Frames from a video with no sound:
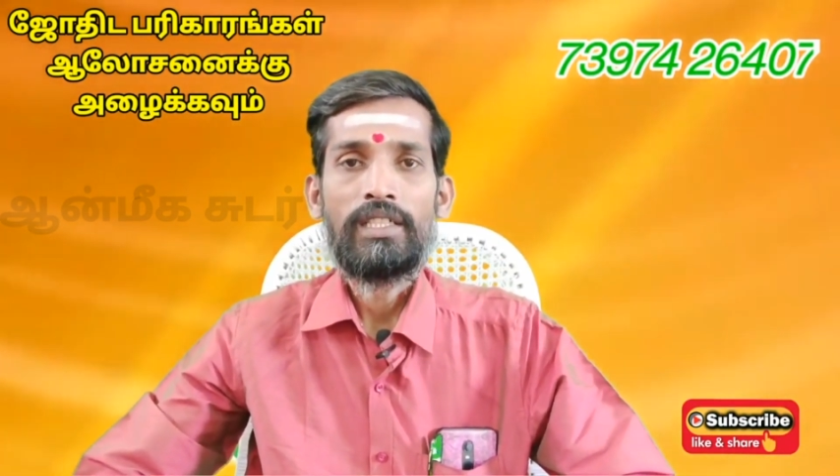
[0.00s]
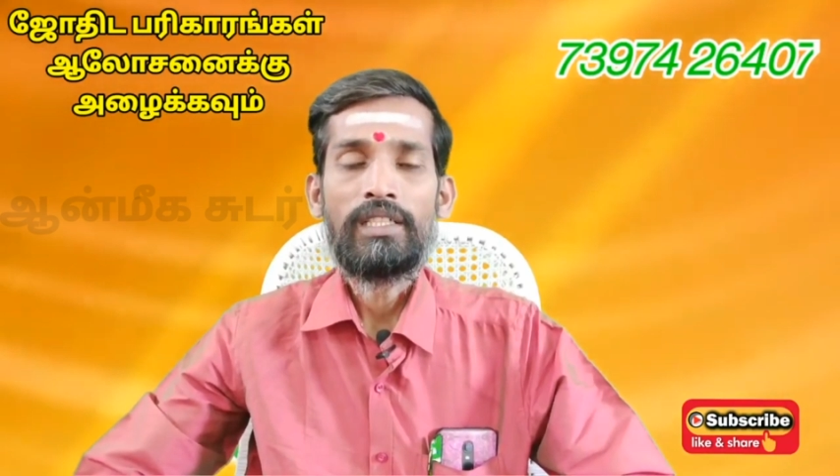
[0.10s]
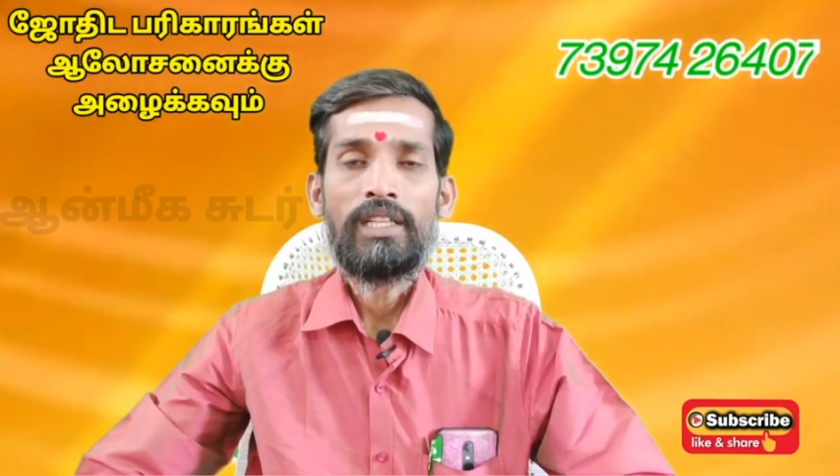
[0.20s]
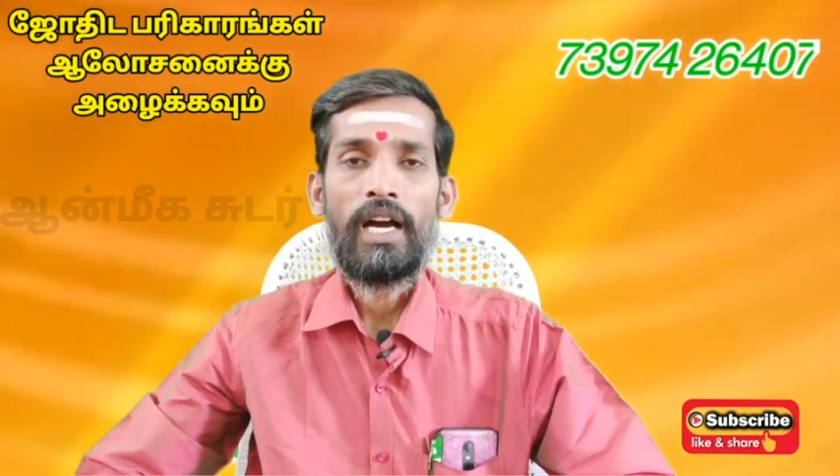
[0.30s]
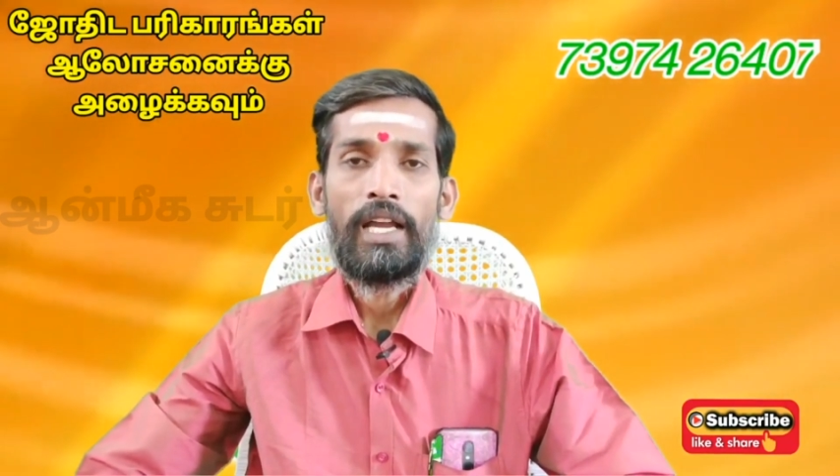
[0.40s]

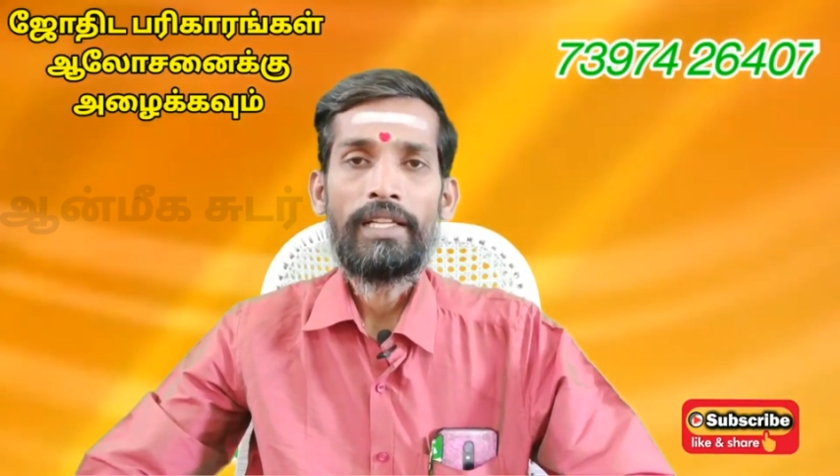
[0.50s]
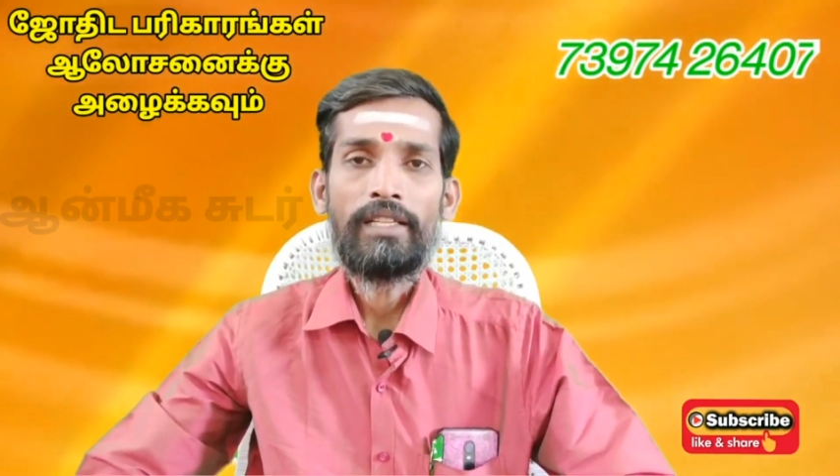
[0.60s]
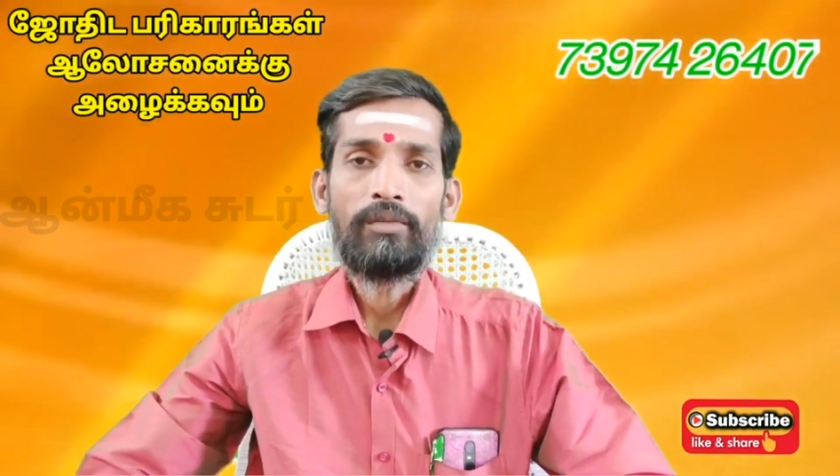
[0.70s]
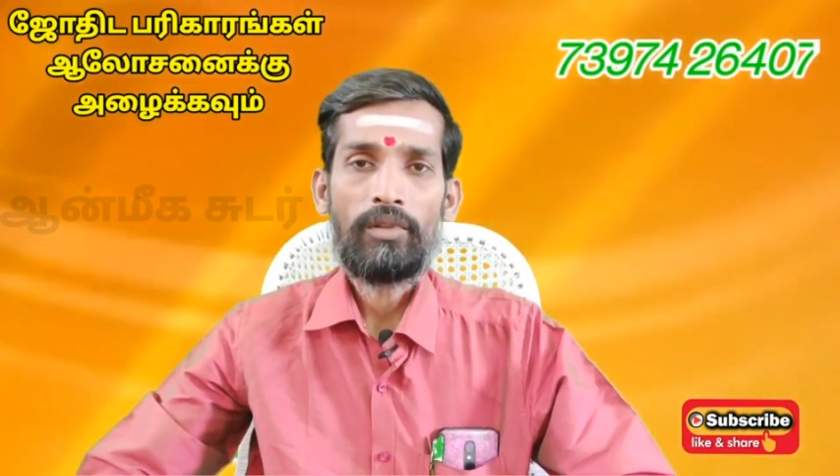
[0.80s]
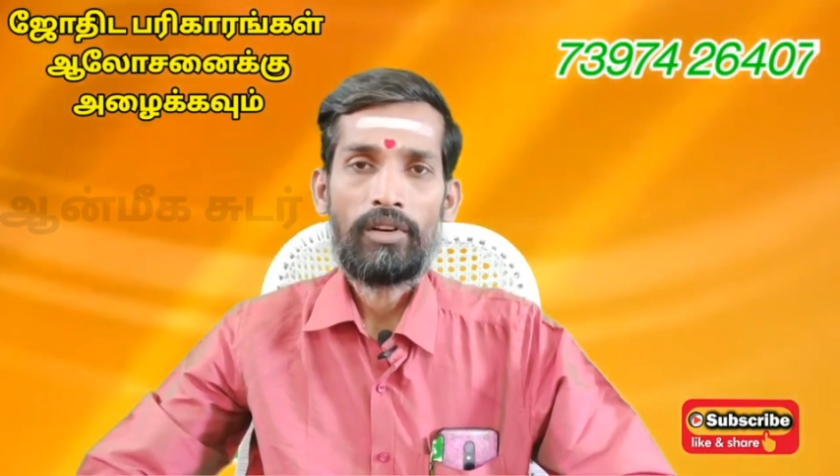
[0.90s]
இந்த
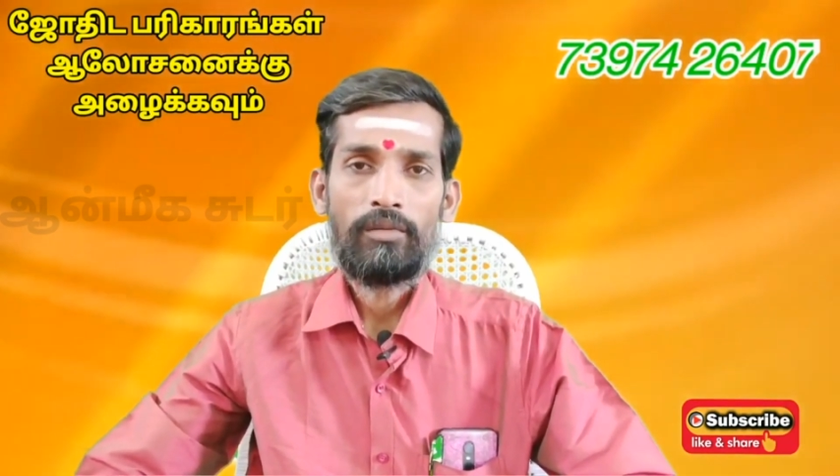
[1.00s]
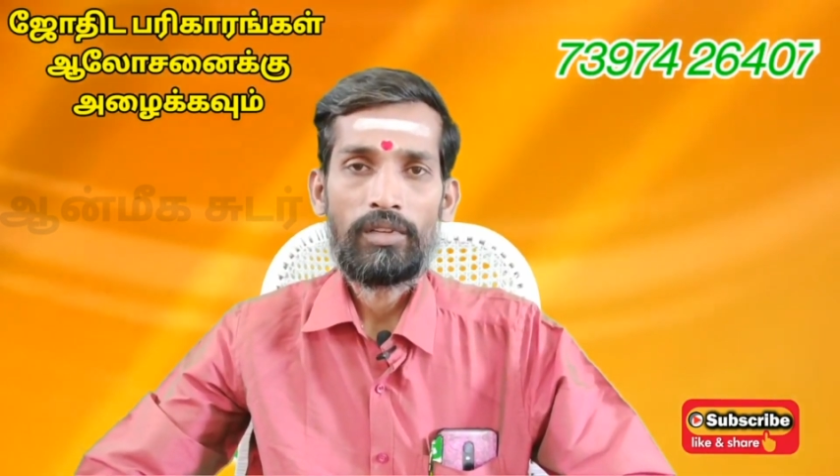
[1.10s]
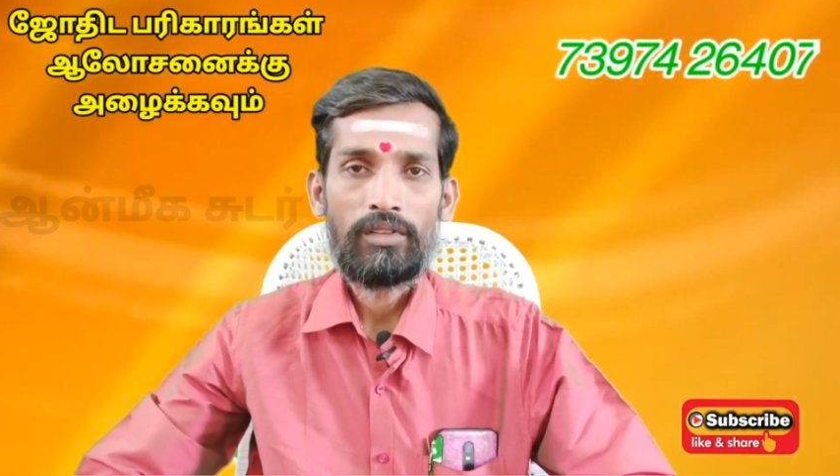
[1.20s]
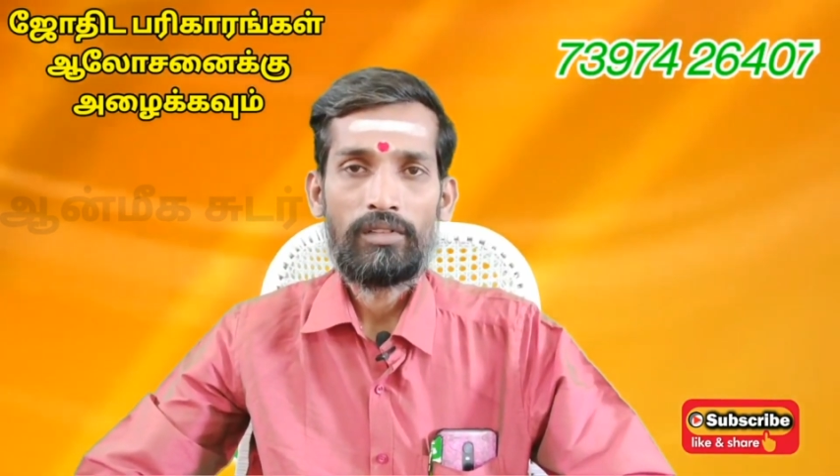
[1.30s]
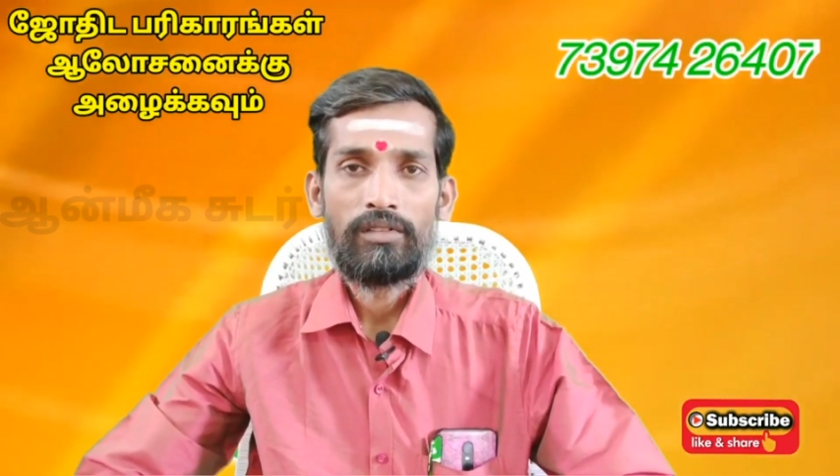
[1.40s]
ஐந்து பொருள்
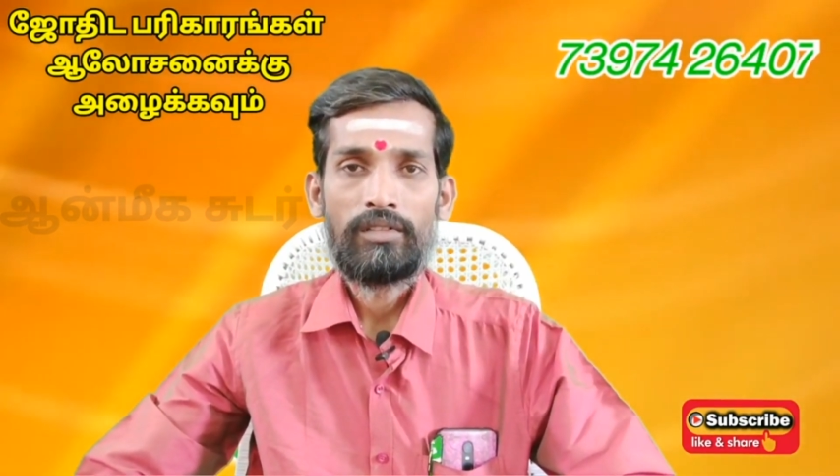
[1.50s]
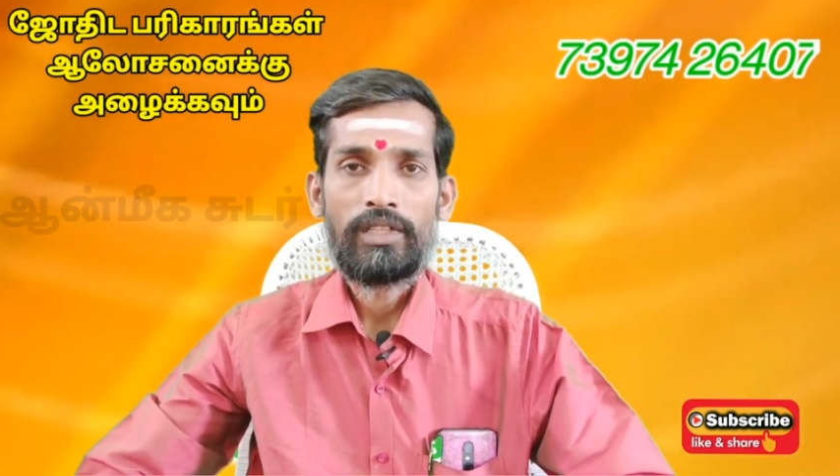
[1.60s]
மட்டும்